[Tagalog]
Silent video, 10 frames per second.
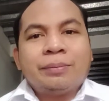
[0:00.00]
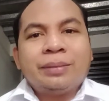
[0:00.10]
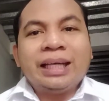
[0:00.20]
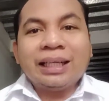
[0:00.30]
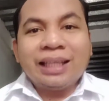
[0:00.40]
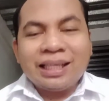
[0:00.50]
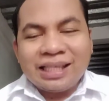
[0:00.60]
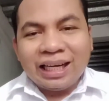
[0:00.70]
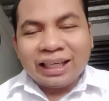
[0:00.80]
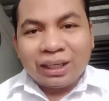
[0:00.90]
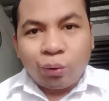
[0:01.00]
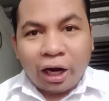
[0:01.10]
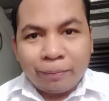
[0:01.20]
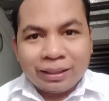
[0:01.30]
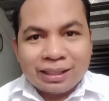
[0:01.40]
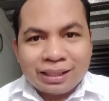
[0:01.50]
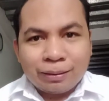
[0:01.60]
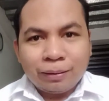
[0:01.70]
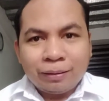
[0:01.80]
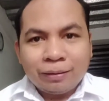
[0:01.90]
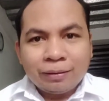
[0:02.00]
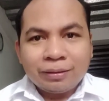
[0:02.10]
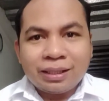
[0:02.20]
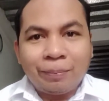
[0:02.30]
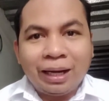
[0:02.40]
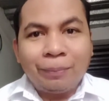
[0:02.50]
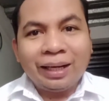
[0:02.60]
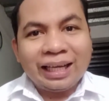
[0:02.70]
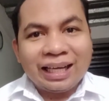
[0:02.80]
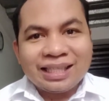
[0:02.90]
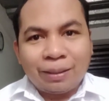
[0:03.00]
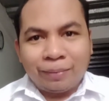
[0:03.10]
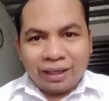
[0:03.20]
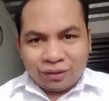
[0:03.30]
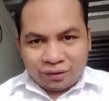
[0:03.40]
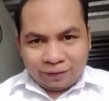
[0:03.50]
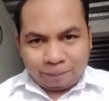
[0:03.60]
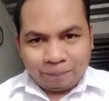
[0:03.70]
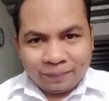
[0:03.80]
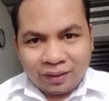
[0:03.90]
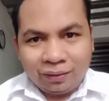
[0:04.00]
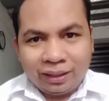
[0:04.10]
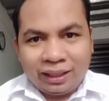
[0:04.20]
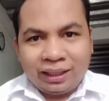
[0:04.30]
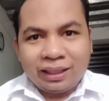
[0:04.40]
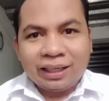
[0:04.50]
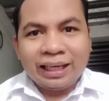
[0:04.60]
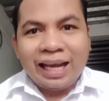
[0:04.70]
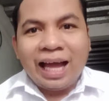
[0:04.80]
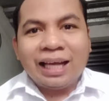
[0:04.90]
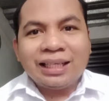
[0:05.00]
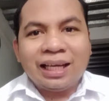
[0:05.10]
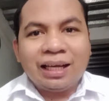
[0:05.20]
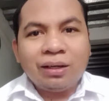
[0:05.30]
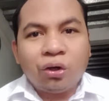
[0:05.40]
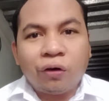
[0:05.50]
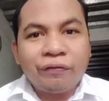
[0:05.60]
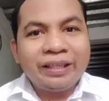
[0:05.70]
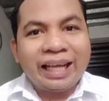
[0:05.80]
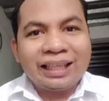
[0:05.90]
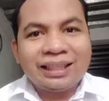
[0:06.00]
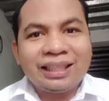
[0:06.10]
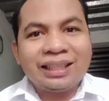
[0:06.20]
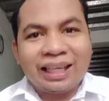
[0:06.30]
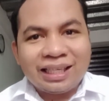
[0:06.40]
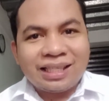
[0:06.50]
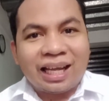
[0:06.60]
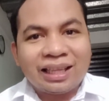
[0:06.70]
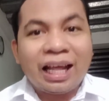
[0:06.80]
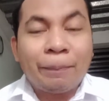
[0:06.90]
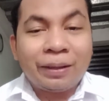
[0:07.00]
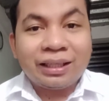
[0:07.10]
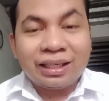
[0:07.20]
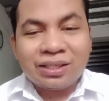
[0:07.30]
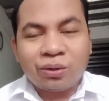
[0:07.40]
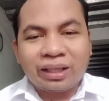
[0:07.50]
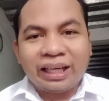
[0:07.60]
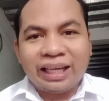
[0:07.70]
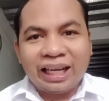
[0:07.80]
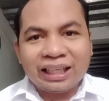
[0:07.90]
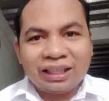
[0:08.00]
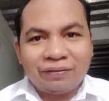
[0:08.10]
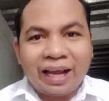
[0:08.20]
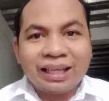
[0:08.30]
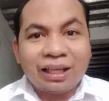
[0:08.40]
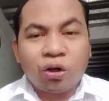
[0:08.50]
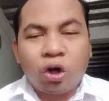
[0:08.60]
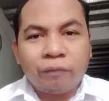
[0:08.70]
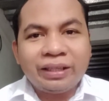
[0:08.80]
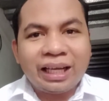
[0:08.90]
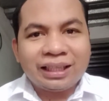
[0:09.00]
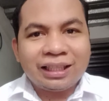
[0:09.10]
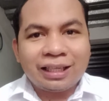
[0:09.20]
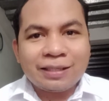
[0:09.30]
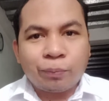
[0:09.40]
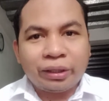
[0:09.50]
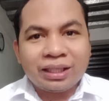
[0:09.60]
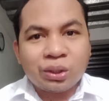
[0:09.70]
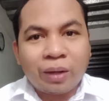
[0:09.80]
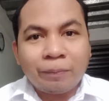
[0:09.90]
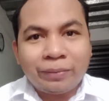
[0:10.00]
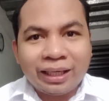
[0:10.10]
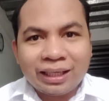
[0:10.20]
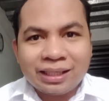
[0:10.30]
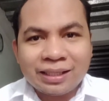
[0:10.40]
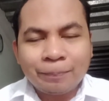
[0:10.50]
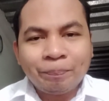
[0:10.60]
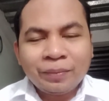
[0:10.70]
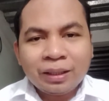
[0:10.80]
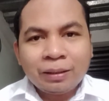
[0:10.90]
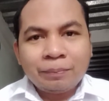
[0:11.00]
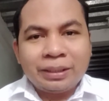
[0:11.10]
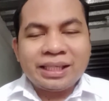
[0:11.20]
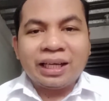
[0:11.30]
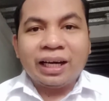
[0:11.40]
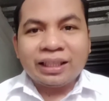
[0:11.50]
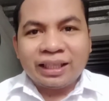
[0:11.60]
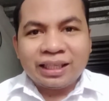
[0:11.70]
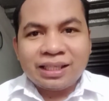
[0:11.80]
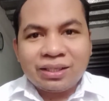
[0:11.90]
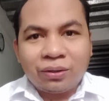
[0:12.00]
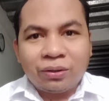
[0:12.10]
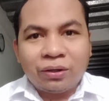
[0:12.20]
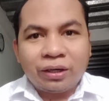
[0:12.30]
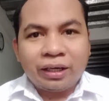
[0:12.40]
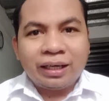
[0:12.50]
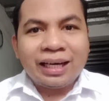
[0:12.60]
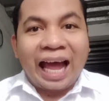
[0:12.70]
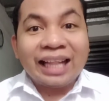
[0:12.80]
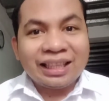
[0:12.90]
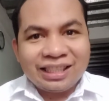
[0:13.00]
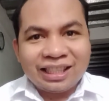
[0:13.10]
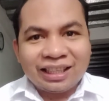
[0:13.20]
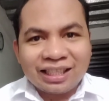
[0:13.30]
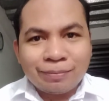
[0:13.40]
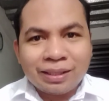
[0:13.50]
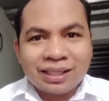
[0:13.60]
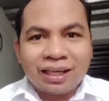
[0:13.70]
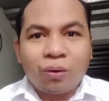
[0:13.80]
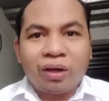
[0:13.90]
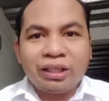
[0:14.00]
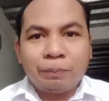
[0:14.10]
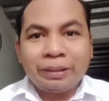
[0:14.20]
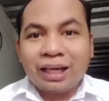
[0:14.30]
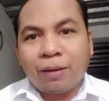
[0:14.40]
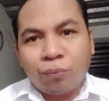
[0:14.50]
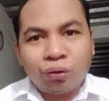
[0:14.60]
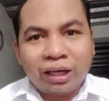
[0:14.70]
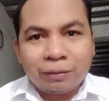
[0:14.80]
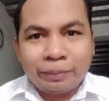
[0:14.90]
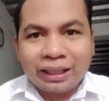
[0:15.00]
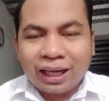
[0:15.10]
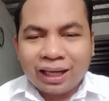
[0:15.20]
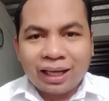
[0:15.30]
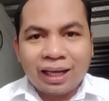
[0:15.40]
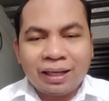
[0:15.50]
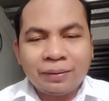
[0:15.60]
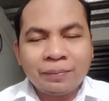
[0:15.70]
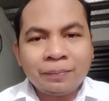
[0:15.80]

dinagdag silang requirements sa mga mag exam ngayon. Okay, kailangan ng COVID-19 test at dapat result ay negative. Kahit ano COVID-19 test, pwedeng swab test, PCR test, or antigen test. Basta kung ano yung pinakamura at pinaka